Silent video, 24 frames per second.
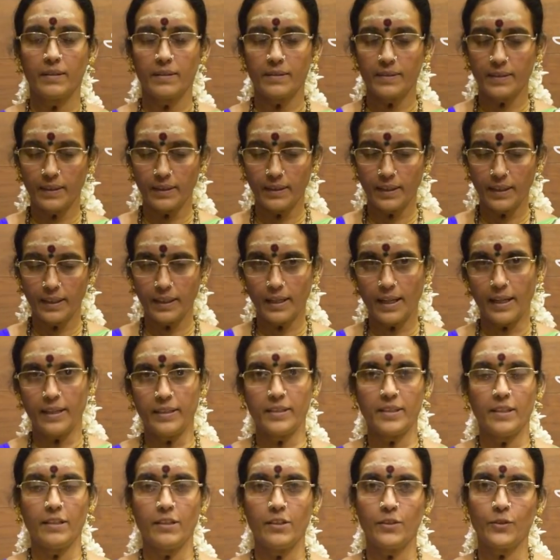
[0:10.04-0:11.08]
சிந்திங்க
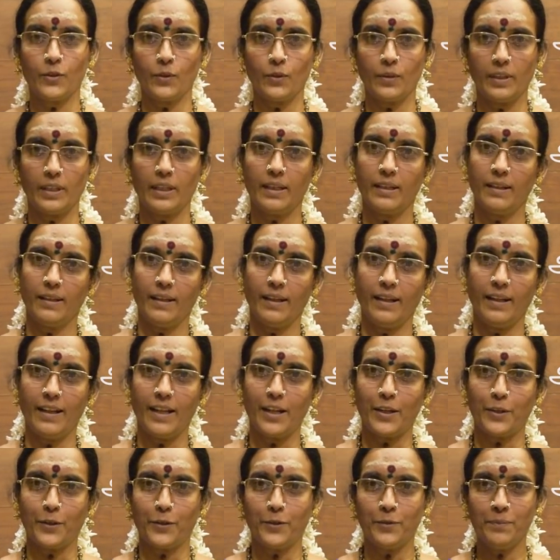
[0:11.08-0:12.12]
நயன் சேனல் சொந்தங்கள்
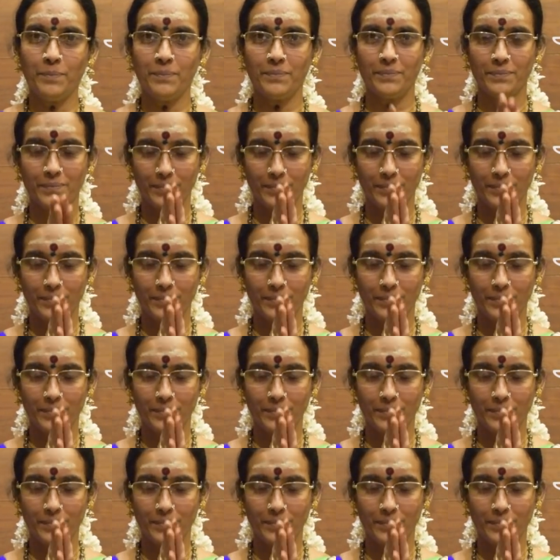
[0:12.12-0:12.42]
எல்லாருக்கும்